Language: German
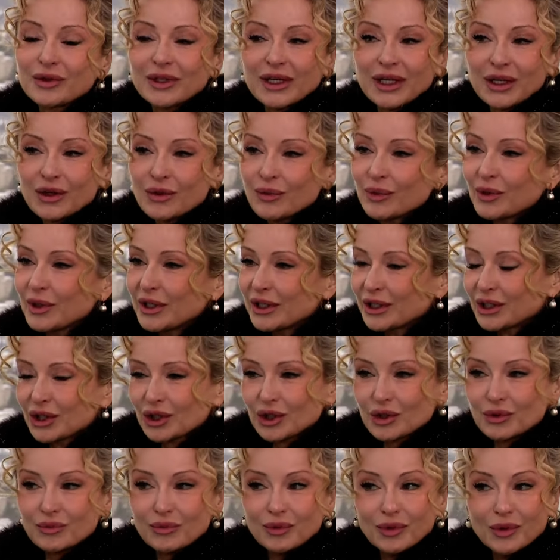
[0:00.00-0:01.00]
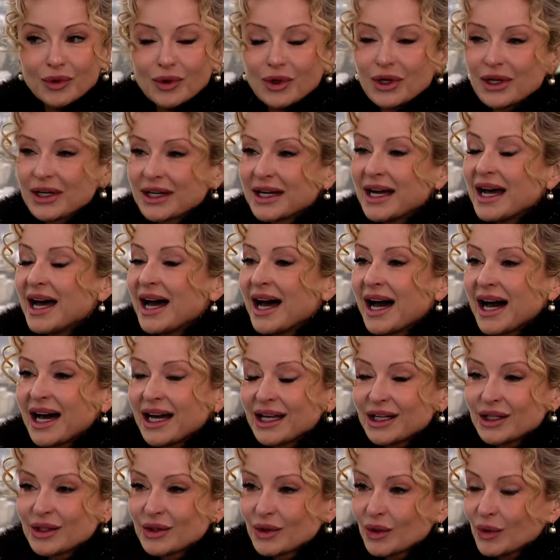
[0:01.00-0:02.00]
und geopolitischen Pole
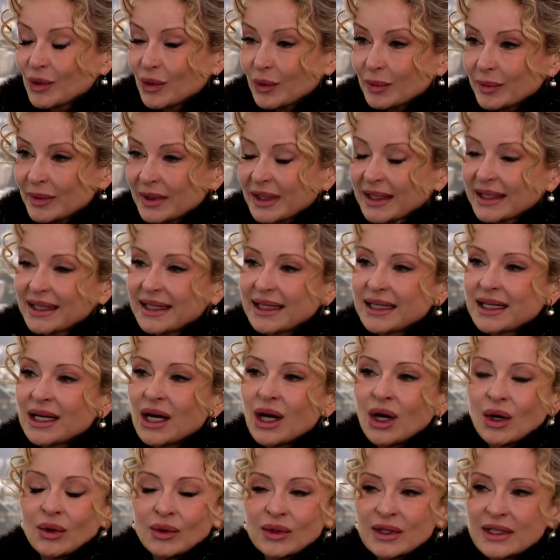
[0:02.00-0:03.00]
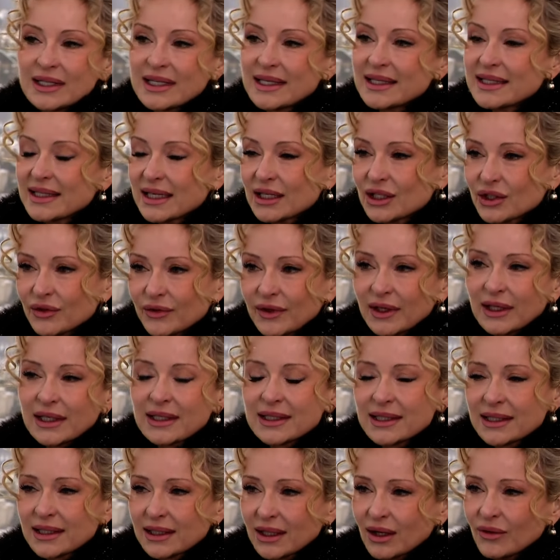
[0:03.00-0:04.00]
alle umdrehen. Und es ist sehr schwierig,
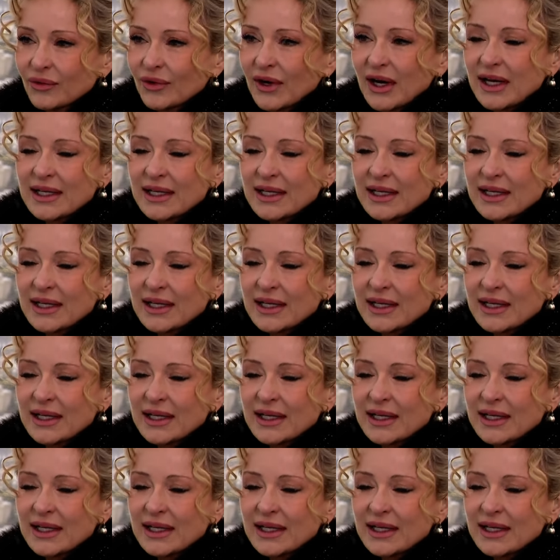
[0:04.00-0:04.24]
sich darauf